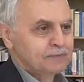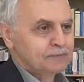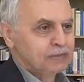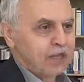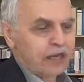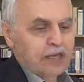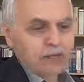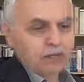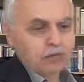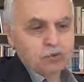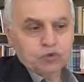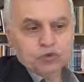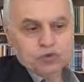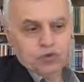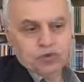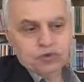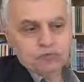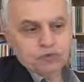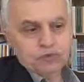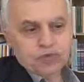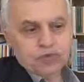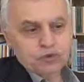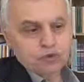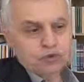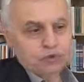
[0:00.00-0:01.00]
Yani burada
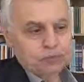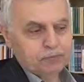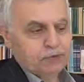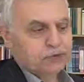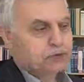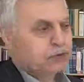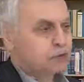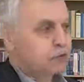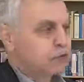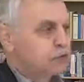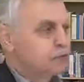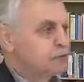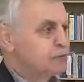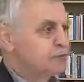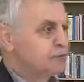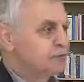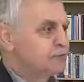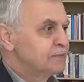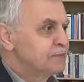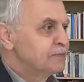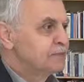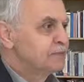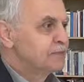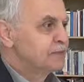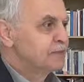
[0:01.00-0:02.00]
kimsenin şüphesi yok.
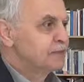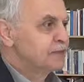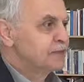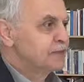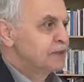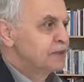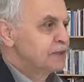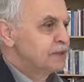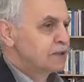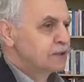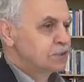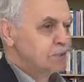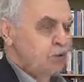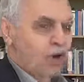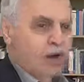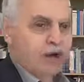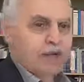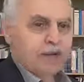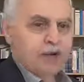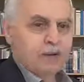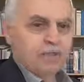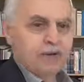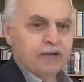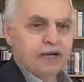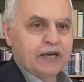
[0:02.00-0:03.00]
Bu
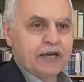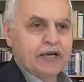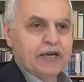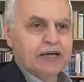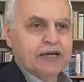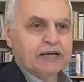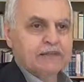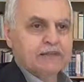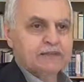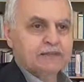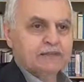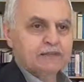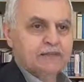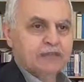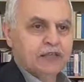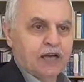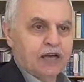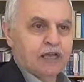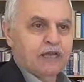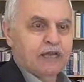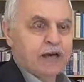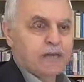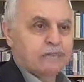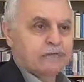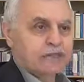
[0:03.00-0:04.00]
araba eğer
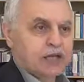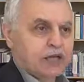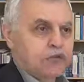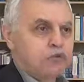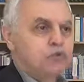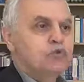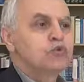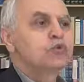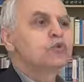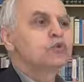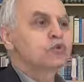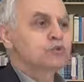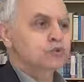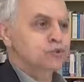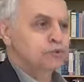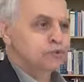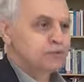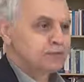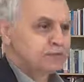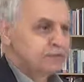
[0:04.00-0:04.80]
sağlamsa yürür.